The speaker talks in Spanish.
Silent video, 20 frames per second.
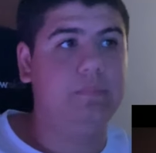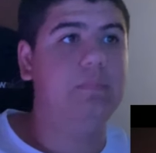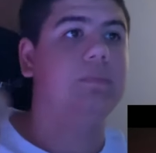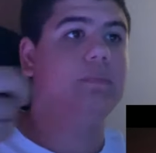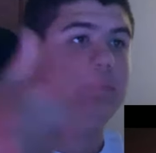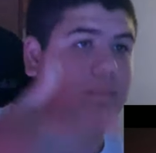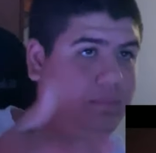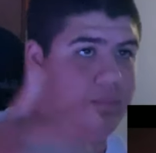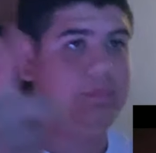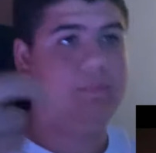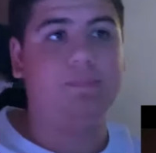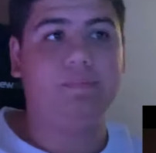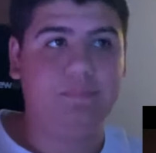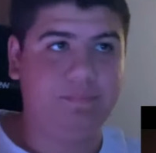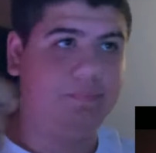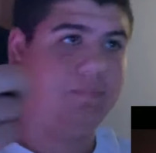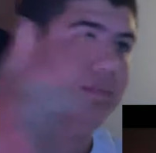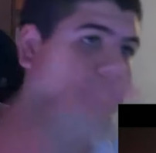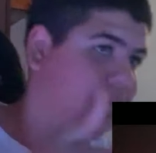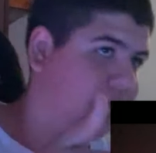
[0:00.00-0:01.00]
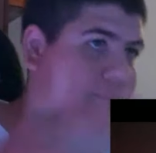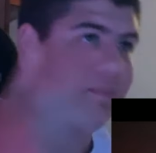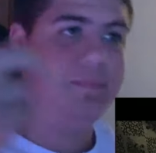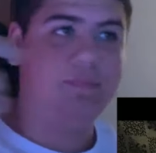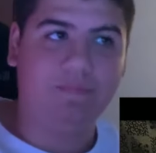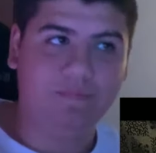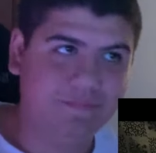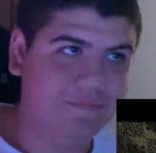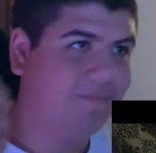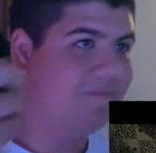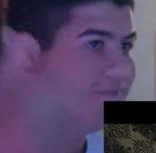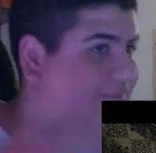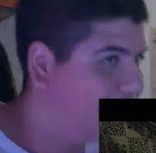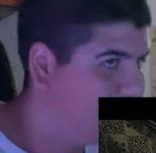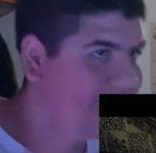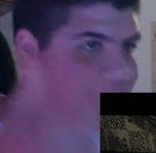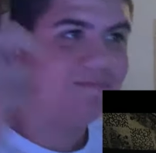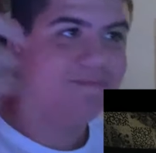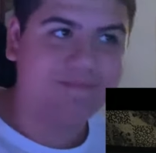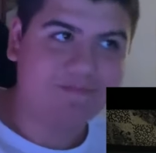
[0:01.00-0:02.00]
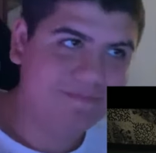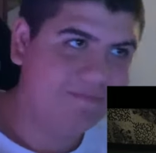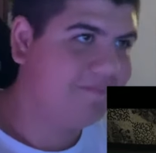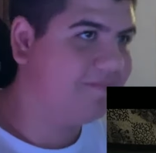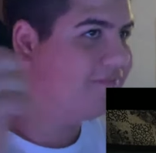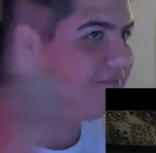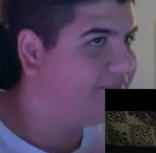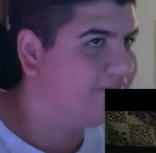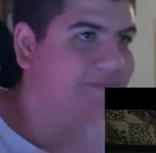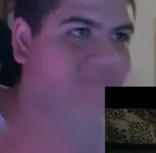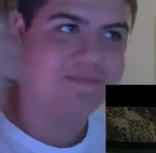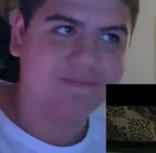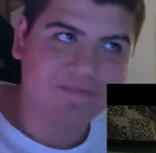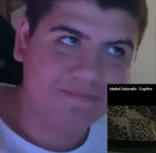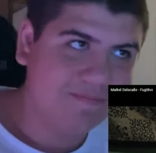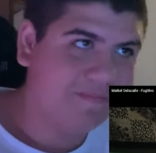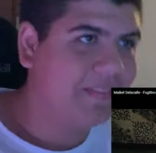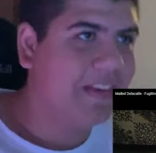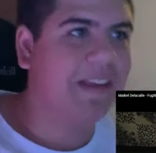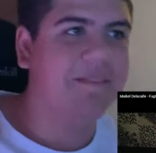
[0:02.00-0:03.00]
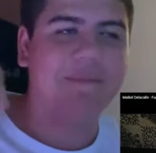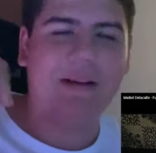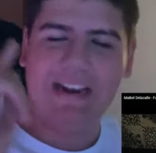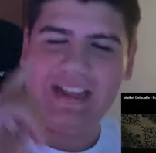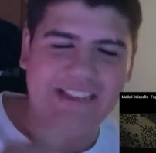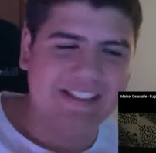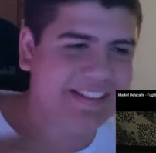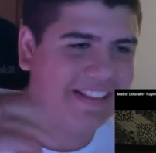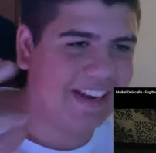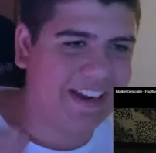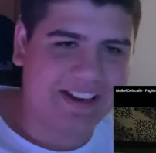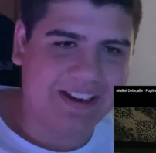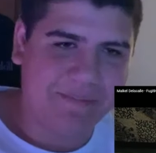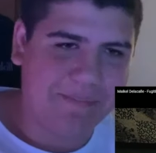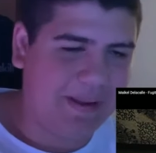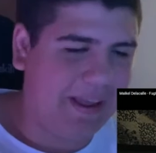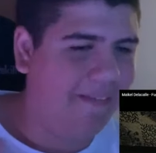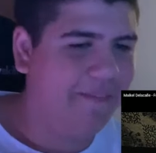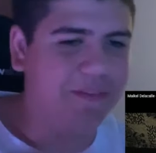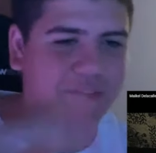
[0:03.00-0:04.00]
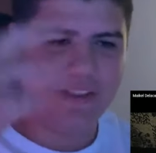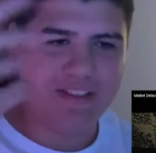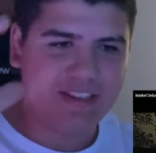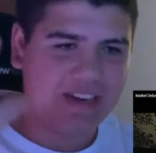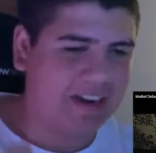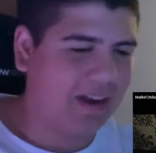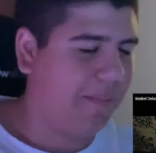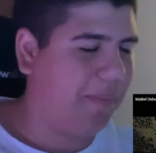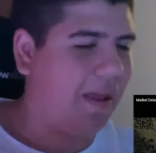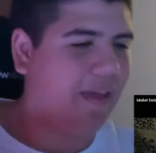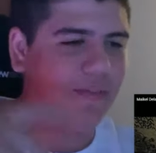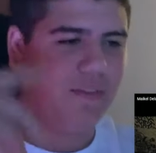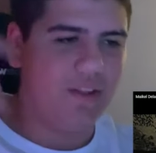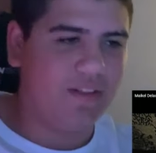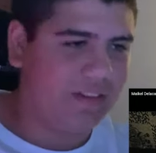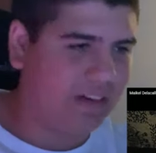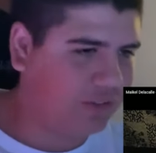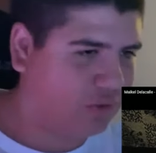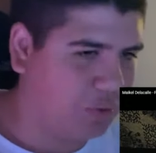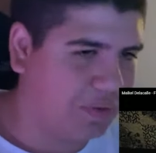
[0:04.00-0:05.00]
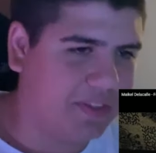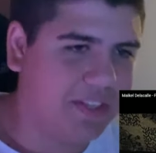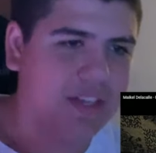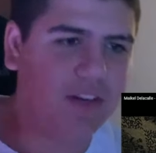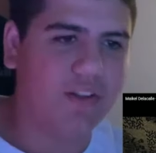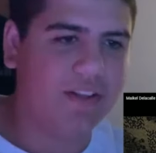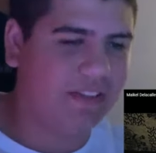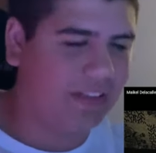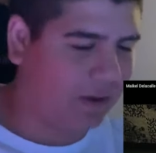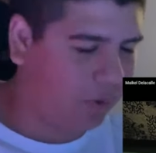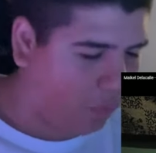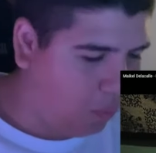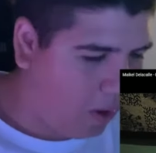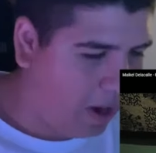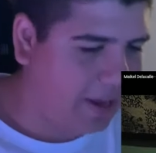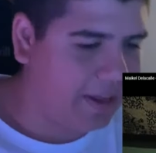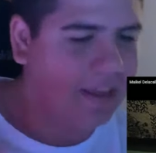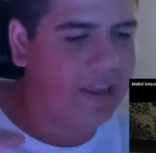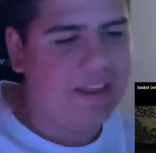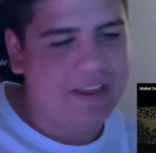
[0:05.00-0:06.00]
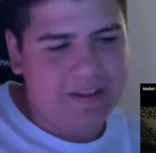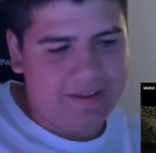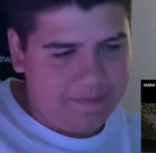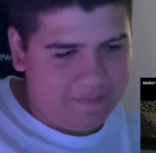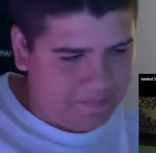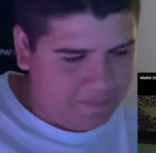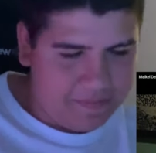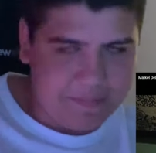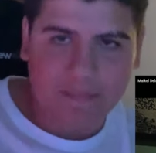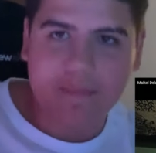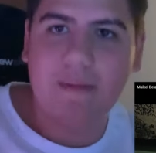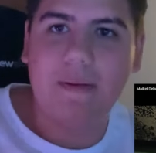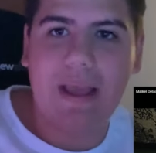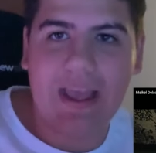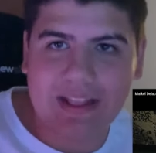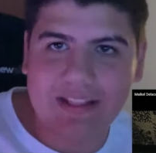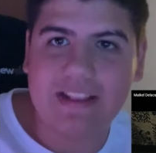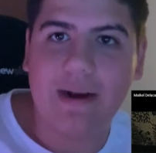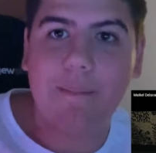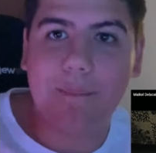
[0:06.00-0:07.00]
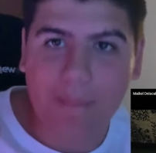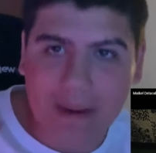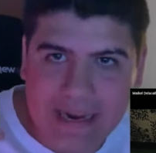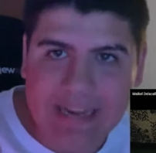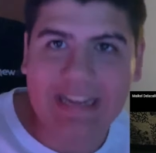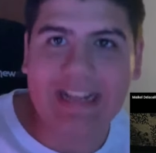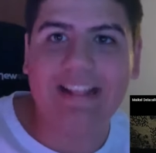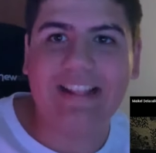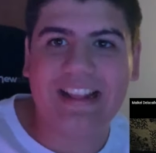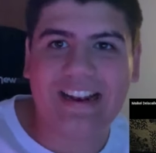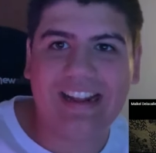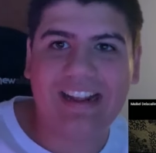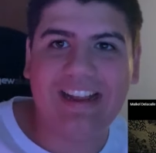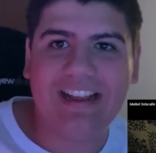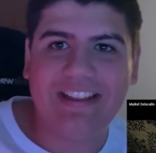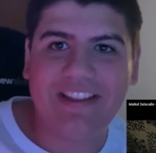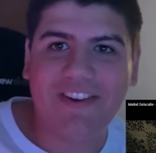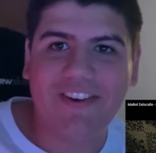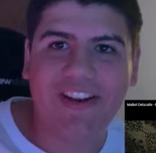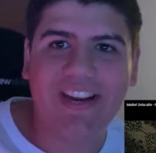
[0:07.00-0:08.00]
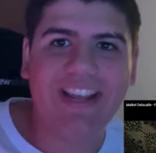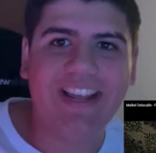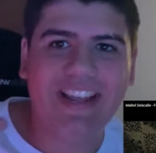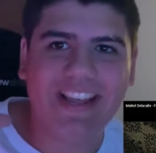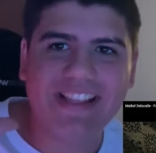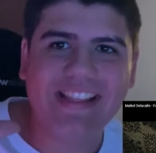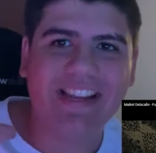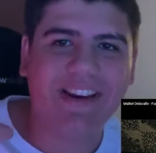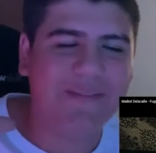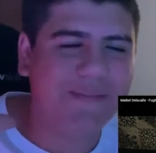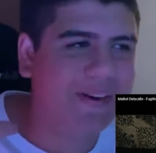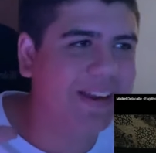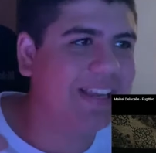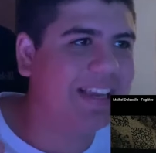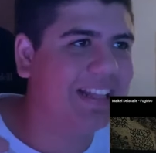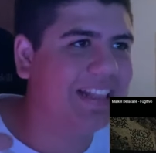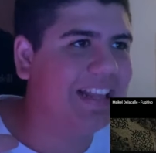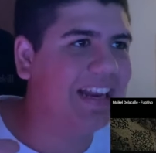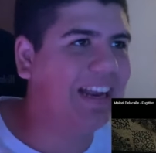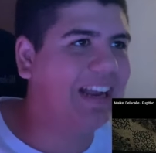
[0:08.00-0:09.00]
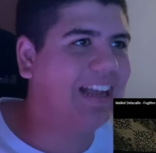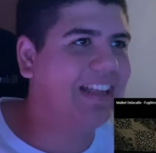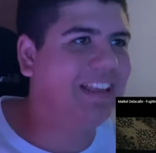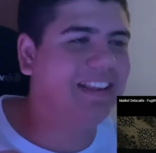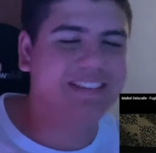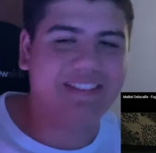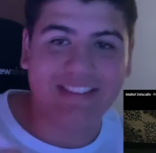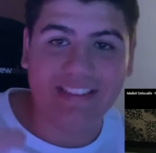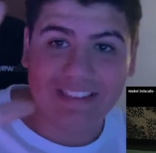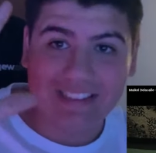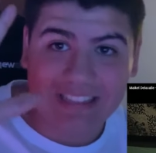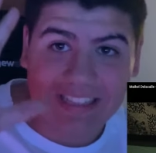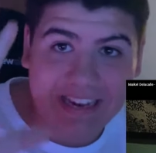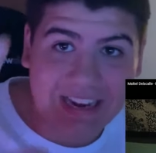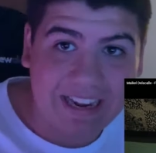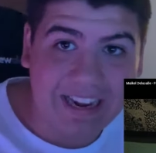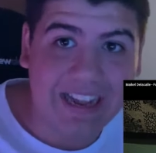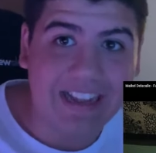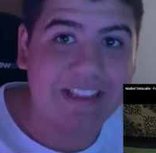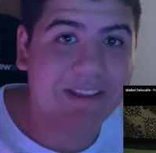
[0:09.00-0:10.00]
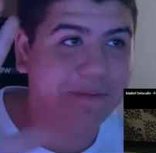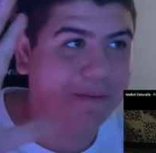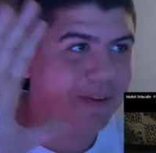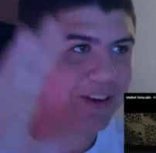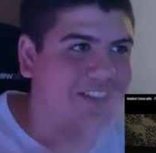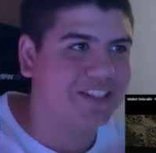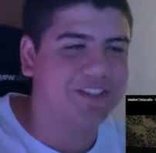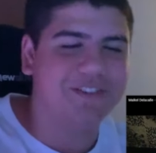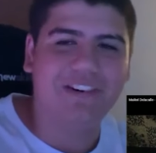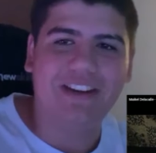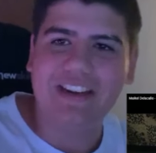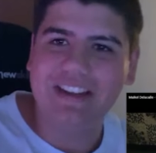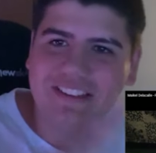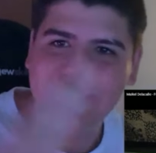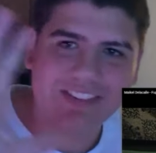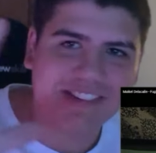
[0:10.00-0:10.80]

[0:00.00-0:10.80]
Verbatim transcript: Es que en la calle es una guerra donde no hay general. Vale, entra rapeando, entra rapeando, entra su estilo, entra guay. Entra Michael de la calle, ¿vale? Entra Michael de la calle. De la calle, por eso, ¿vale?